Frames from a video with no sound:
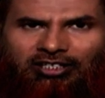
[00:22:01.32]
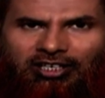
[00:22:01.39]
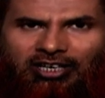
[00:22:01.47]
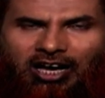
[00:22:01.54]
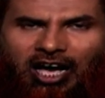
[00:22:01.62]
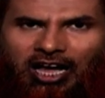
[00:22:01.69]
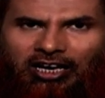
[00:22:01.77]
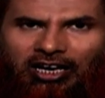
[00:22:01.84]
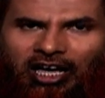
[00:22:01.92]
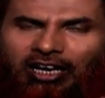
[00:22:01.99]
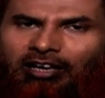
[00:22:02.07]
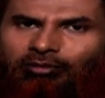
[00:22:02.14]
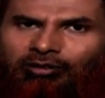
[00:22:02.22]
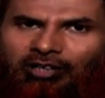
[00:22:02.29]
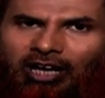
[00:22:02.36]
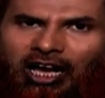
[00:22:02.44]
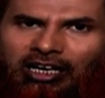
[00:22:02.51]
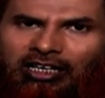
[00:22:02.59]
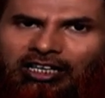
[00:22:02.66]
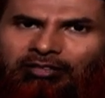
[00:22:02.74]
আজকে হালাল
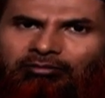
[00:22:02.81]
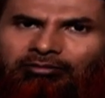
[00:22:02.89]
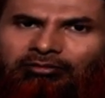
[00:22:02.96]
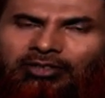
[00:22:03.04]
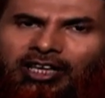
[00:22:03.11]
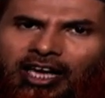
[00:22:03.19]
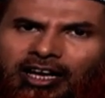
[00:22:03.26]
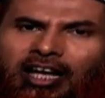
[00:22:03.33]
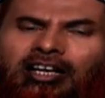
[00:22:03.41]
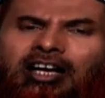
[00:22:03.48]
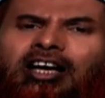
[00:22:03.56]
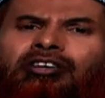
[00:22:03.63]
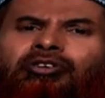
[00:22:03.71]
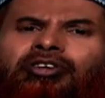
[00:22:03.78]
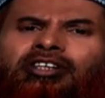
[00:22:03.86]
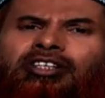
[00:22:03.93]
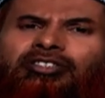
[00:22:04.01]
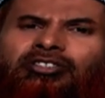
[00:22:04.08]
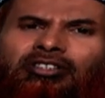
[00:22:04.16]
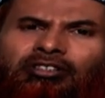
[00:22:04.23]
এবং হারাম একাকার
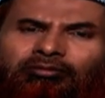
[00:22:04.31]
হয়ে